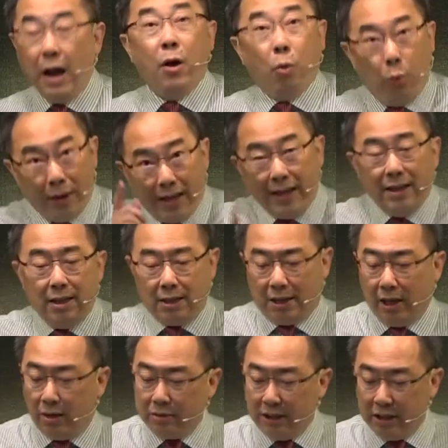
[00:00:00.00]
唯一的
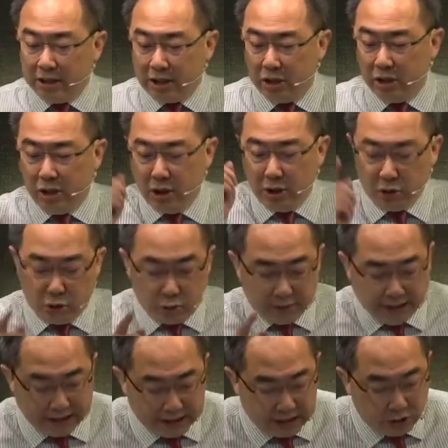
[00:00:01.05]
条件是住
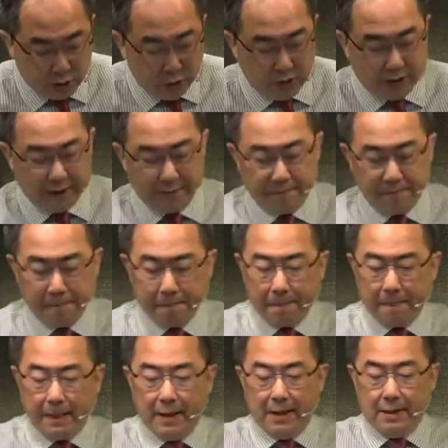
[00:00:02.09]
在基督里。
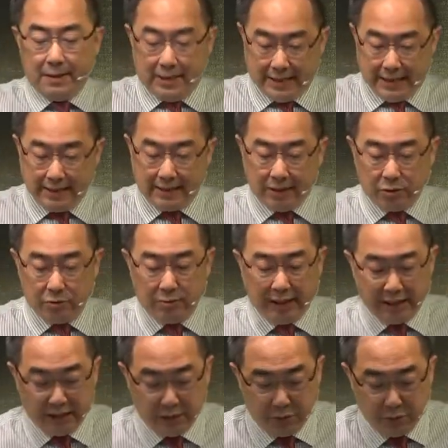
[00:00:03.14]
你常常住在
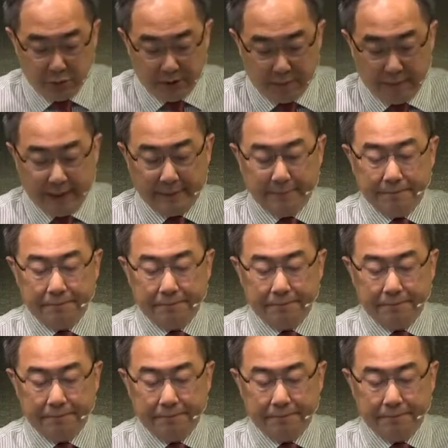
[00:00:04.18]
基督里吗？